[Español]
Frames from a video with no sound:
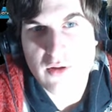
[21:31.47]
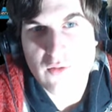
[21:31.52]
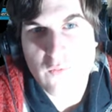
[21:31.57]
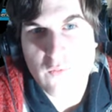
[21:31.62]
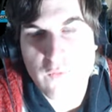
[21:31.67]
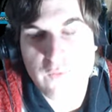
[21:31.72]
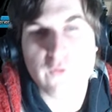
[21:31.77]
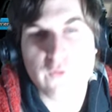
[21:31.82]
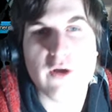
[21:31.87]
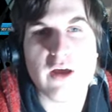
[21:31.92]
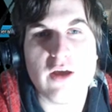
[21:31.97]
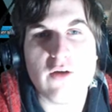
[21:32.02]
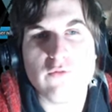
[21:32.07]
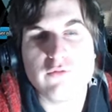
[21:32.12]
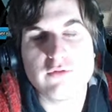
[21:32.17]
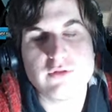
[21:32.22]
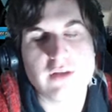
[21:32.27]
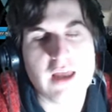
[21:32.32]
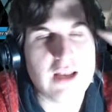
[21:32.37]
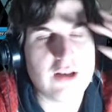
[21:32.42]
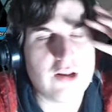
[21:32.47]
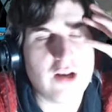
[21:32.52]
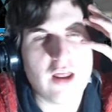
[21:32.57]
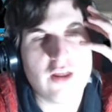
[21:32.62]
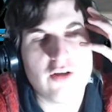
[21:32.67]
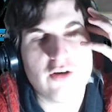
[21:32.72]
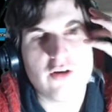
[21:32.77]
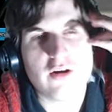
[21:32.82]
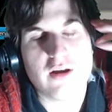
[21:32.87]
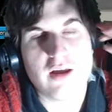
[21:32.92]
fui un
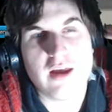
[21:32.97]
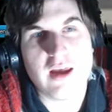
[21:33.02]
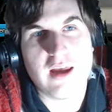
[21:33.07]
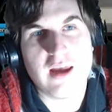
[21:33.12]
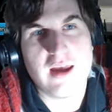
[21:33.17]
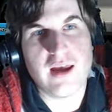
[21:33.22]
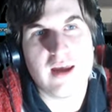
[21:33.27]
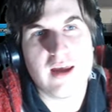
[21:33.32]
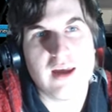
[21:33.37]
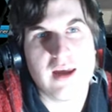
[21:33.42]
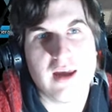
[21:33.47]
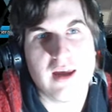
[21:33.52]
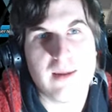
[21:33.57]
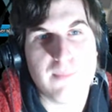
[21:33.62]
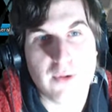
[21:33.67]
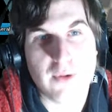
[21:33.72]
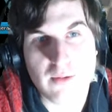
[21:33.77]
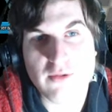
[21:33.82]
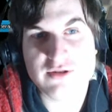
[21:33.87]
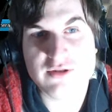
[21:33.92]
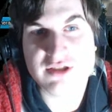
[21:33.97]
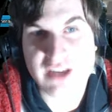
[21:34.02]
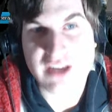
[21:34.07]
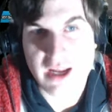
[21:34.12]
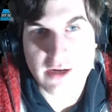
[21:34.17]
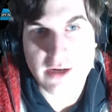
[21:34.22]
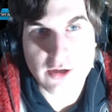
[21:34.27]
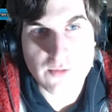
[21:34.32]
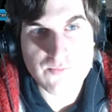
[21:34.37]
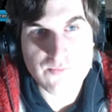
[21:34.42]
entrenador eh, Pokémon
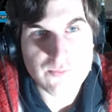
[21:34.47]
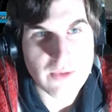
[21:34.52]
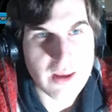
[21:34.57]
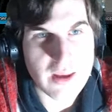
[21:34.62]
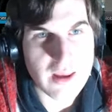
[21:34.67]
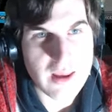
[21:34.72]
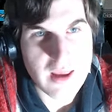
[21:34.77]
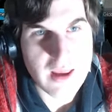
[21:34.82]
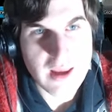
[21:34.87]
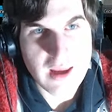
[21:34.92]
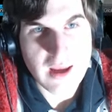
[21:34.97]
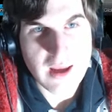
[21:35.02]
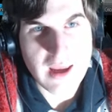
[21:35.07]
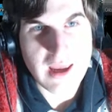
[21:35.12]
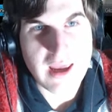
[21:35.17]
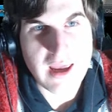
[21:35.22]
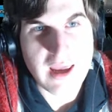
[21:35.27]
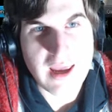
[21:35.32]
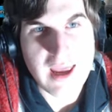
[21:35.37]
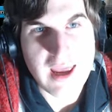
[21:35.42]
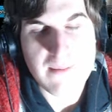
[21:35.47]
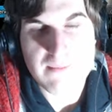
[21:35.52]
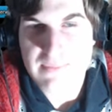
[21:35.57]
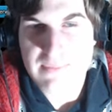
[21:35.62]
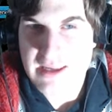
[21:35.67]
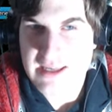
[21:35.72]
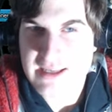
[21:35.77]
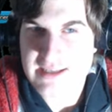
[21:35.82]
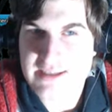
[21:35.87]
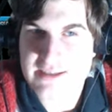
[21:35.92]
serio. Eh, en
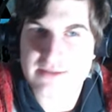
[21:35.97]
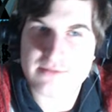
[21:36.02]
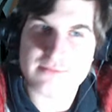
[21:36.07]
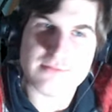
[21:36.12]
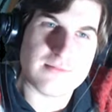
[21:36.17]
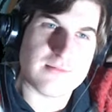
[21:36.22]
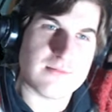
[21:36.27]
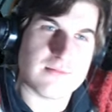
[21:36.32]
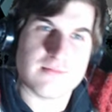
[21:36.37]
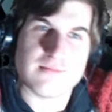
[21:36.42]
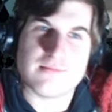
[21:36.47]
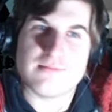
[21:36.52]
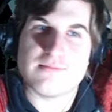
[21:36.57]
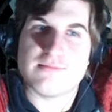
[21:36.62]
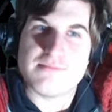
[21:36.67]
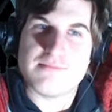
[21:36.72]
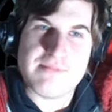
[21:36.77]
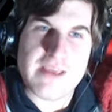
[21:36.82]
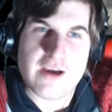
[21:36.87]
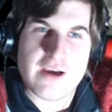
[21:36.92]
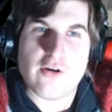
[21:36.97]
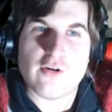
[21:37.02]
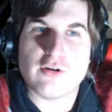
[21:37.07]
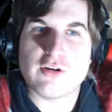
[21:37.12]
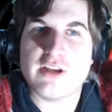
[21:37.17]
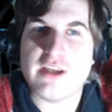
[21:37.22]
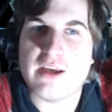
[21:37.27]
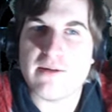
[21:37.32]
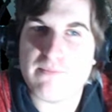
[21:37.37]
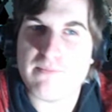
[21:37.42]
mis viejos
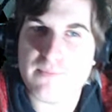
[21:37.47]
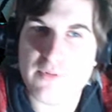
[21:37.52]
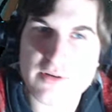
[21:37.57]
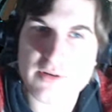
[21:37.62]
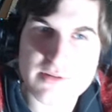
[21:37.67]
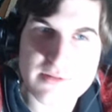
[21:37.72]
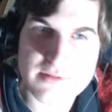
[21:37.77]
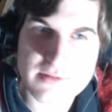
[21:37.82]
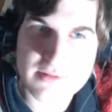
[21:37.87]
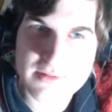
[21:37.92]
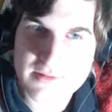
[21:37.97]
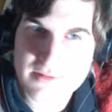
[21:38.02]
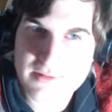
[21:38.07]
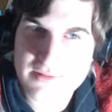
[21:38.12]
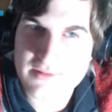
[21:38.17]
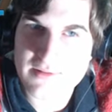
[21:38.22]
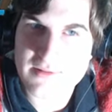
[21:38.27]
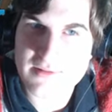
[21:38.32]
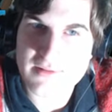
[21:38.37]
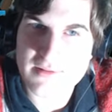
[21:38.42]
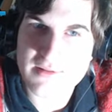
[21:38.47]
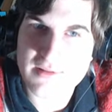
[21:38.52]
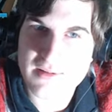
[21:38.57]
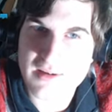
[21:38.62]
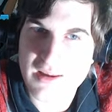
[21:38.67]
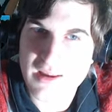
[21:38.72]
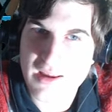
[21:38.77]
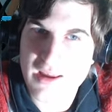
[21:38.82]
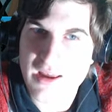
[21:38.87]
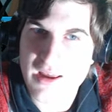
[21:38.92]
tiempos,
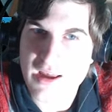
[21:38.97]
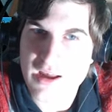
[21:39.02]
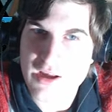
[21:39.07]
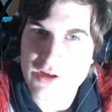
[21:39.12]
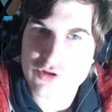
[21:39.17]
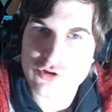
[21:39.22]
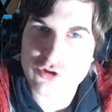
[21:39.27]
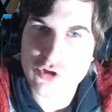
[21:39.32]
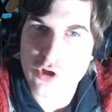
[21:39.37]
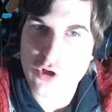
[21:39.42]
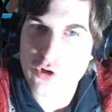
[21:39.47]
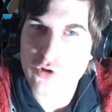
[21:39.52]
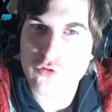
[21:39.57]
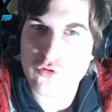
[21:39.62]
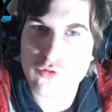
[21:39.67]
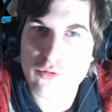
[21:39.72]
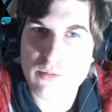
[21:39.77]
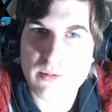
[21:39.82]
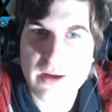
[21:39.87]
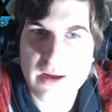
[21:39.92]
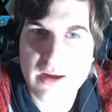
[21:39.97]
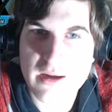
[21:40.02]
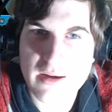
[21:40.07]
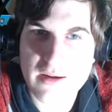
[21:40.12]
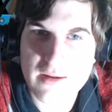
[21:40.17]
solo tuve.